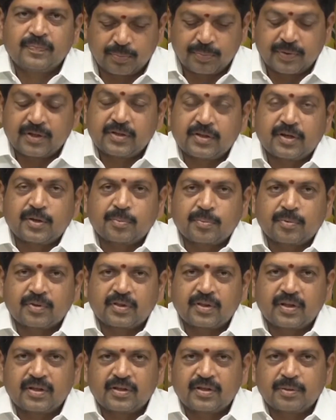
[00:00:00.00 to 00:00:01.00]
దోపిడీ
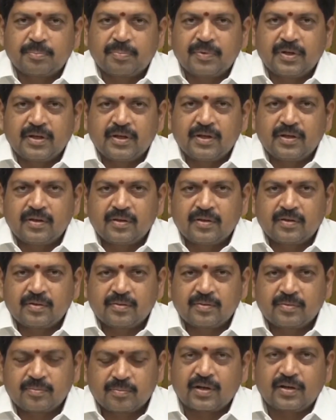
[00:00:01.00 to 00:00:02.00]
జరిగిపోతుందని చెప్పి
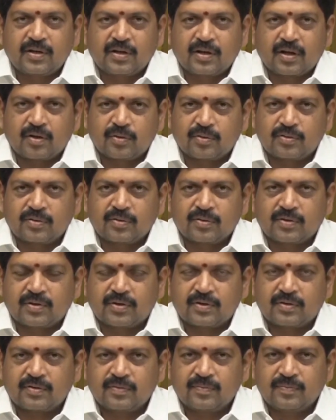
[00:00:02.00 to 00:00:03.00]
ముసలి కన్నీరు
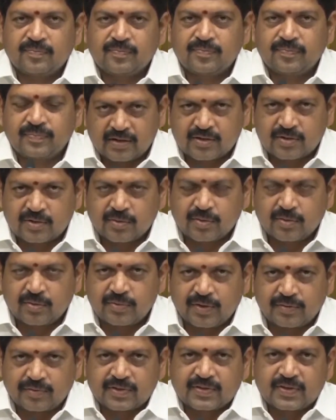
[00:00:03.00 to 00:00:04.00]
కారుస్తున్నారు ఈ
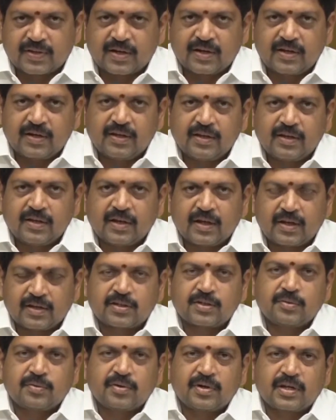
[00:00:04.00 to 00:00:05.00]
రాష్ట్రంలో వ్యవస్థలన్నీ
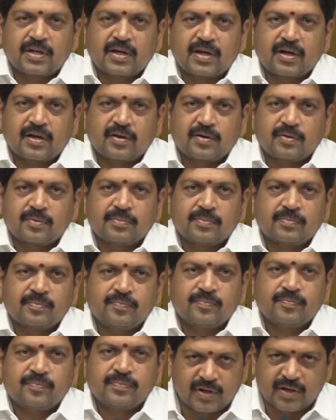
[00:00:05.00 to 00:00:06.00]
నాశనం అవడానికి కారణం
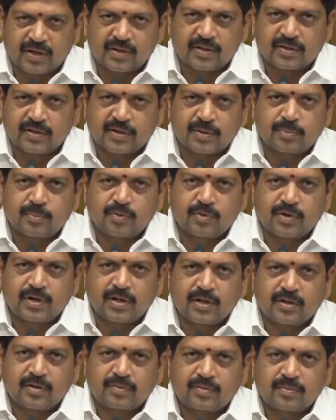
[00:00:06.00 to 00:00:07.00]
మీరు కాదా
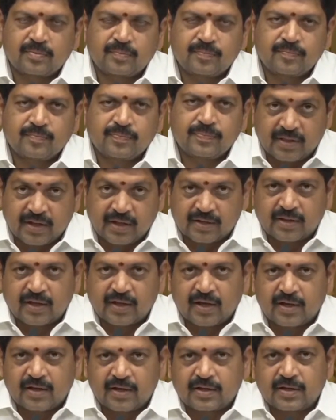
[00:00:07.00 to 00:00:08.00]
జగన్మోహన్ రెడ్డి గారు మీ
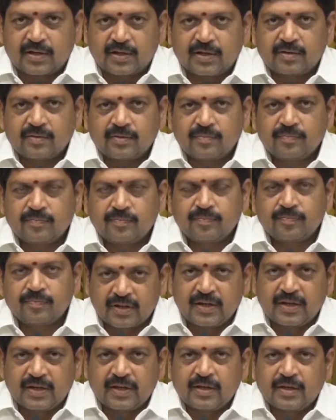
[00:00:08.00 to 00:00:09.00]
ధనదాహానికి
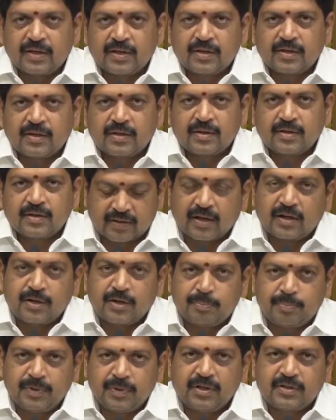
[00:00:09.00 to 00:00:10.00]
ప్రజల్ని
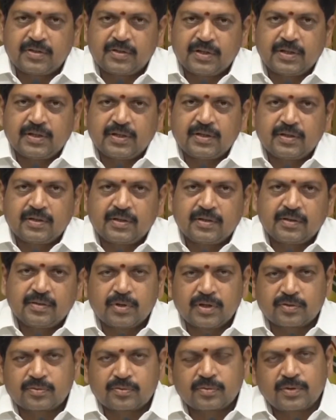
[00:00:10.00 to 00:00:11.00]
రక్తాన్ని పీల్చి
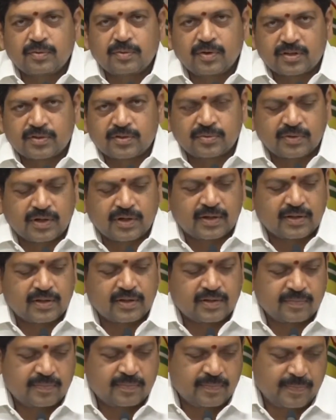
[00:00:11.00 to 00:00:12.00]
డబ్బులు చేసుకుంది వాస్తవం
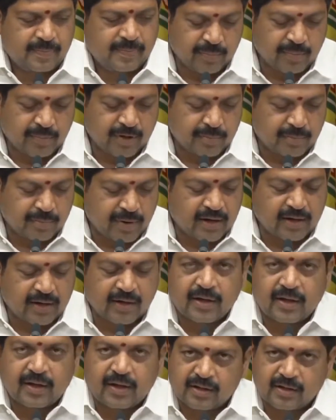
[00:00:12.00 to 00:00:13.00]
కాదా ఇవాళ మీరు
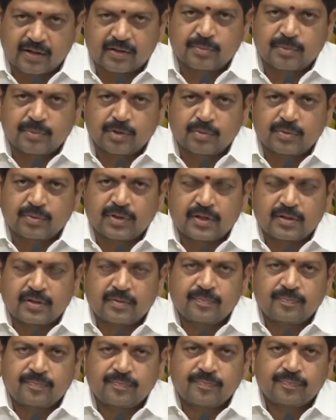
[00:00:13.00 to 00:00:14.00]
మాట్లాడే అర్హత
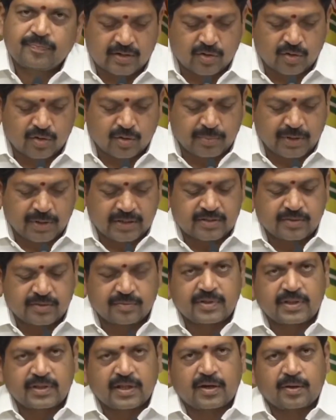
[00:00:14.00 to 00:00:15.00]
మీకుందా ఈ రాష్ట్రంలో
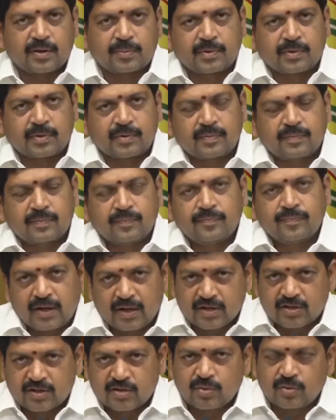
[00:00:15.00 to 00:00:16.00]
మద్యం విధానం
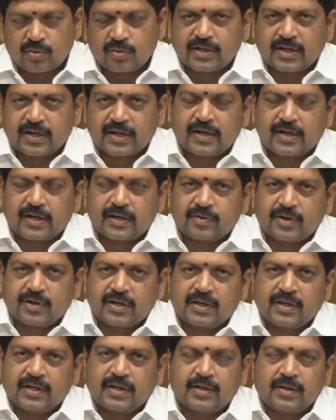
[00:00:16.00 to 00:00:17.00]
ఏ రాష్ట్రంలో
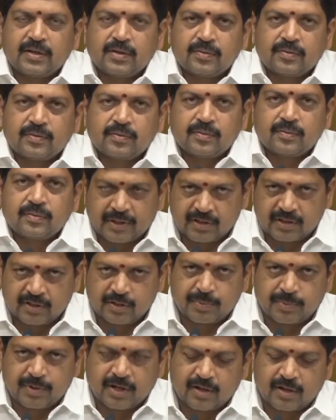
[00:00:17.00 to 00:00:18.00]
జరగనటువంటి ఒక
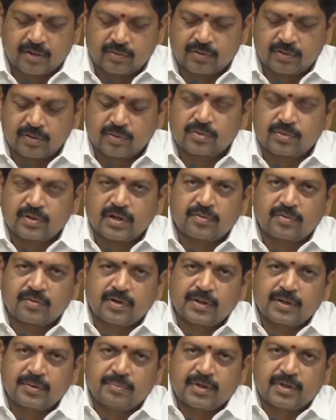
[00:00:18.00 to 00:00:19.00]
పద్ధతి ప్రకారం
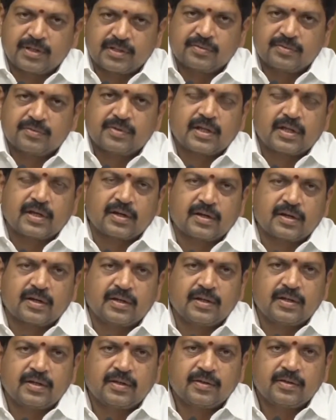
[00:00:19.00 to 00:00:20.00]
జరుగుతున్నటువంటి మద్యం
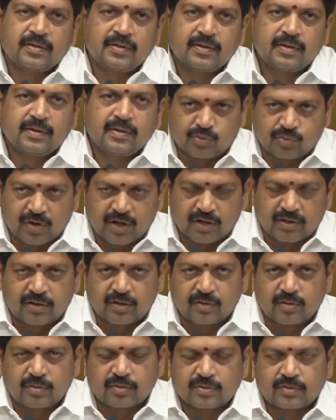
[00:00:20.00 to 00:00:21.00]
విధానాన్ని మీ
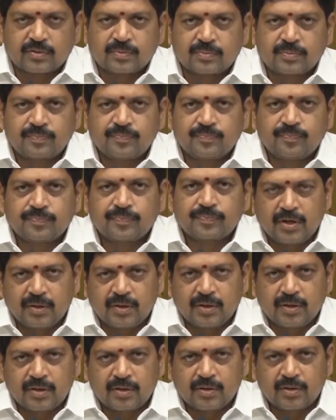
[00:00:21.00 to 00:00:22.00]
స్వార్థం కోసం మీ
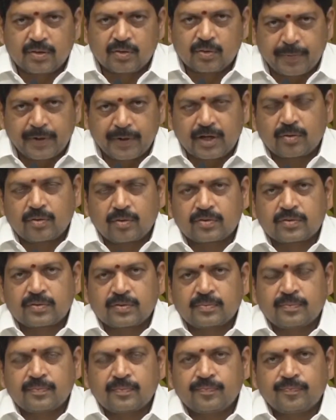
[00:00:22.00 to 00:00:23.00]
దోపిడీ
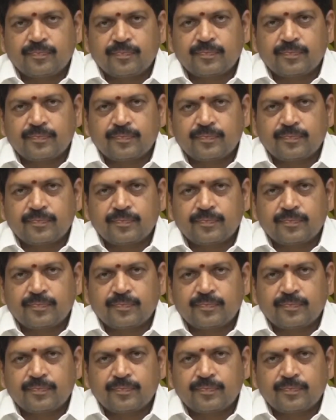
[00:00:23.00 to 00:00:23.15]
కోసం